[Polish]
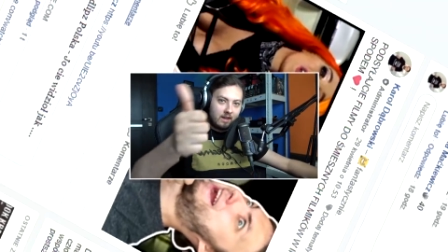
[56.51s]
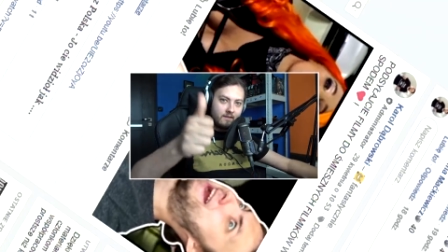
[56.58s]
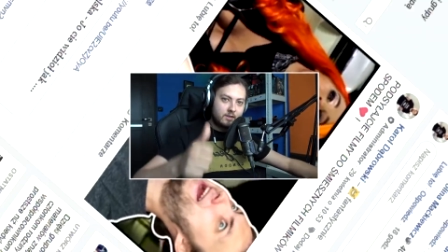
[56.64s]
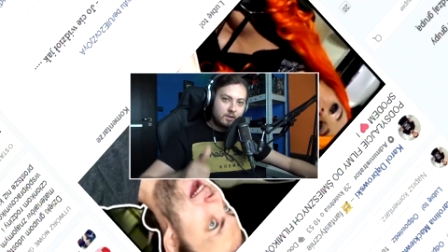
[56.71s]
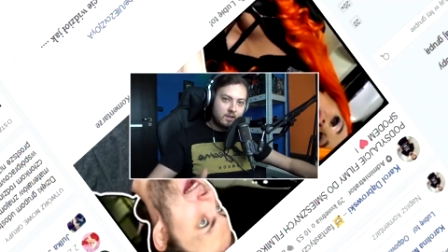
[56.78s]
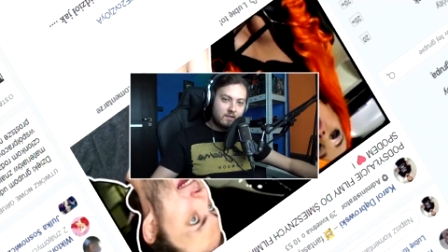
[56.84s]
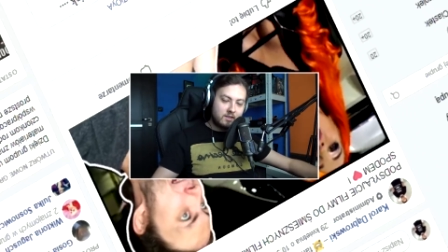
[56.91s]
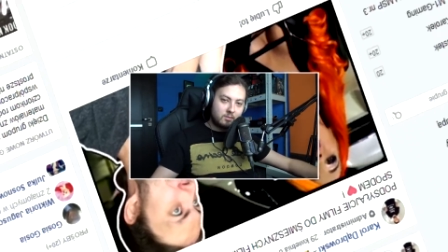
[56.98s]

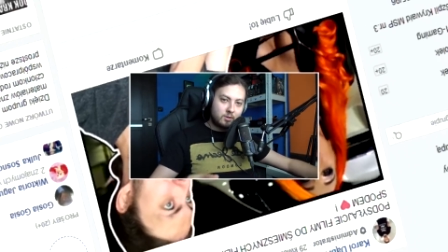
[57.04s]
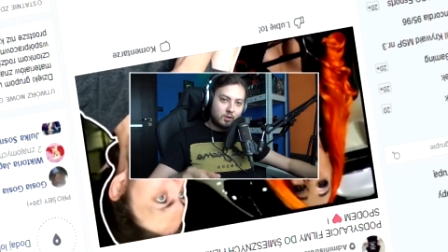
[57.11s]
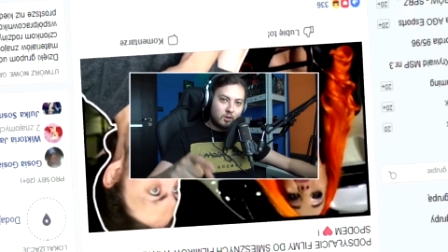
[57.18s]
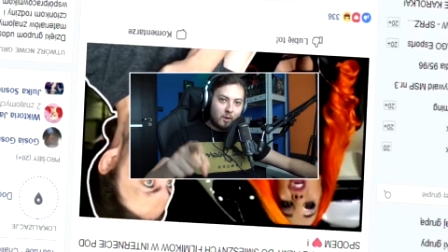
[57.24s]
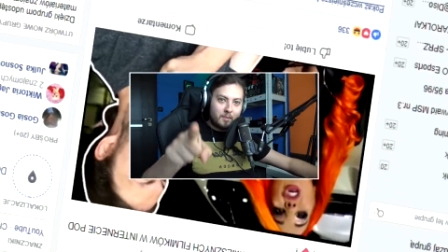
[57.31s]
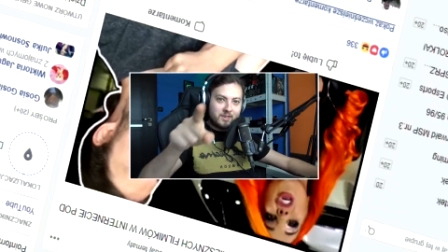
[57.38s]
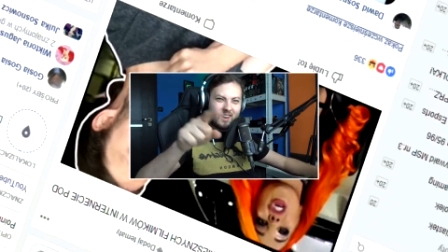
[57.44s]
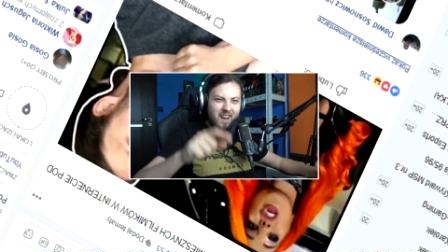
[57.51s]
więc zostawiacie już z
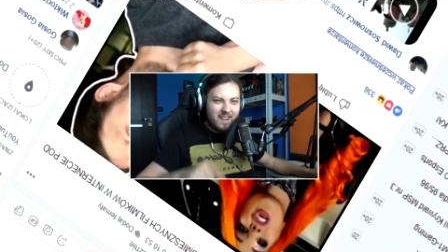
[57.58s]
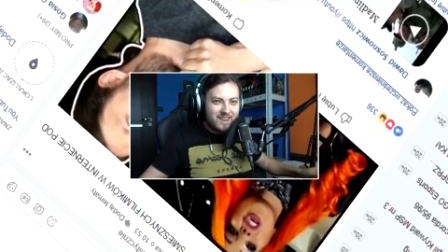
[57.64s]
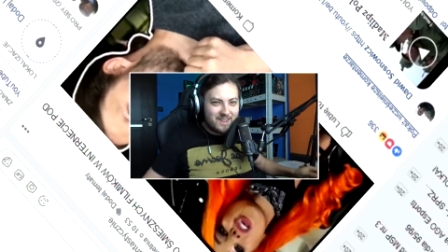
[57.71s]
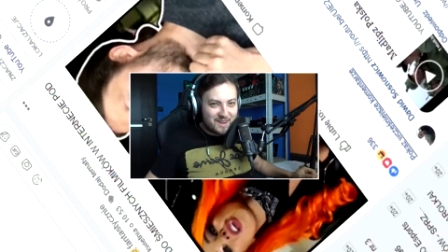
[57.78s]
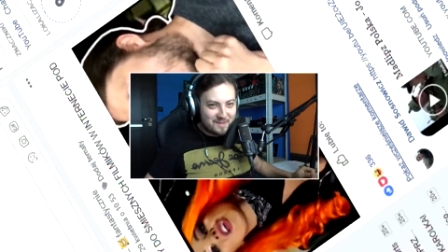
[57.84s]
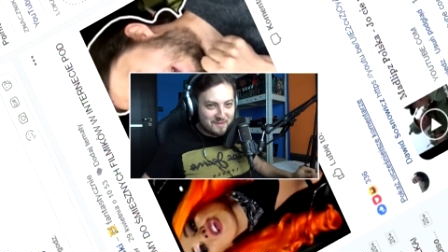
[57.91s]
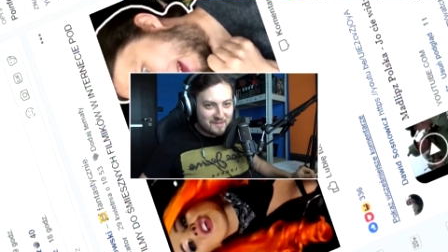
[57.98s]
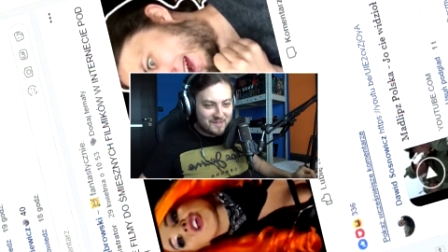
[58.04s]
łapeczkę, ale
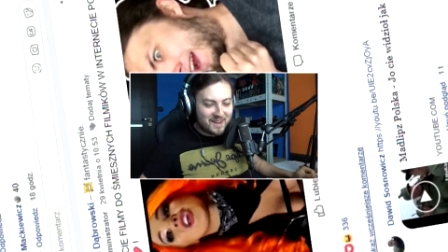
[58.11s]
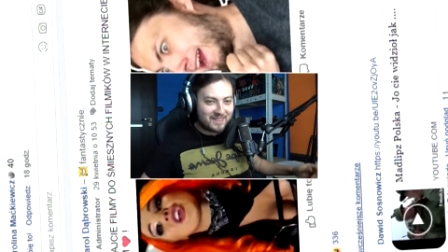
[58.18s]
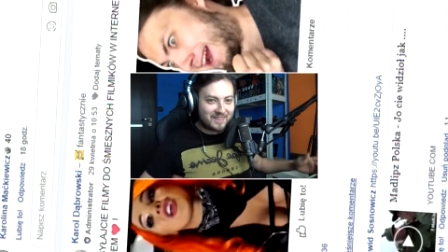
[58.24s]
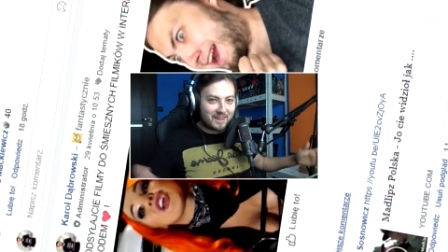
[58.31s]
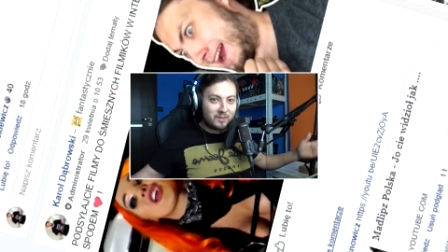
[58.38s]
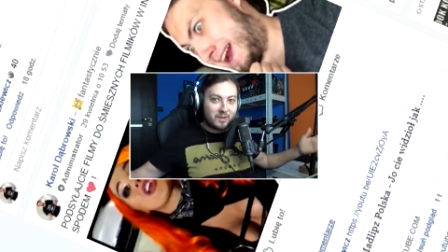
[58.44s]
rymowa rymowanka,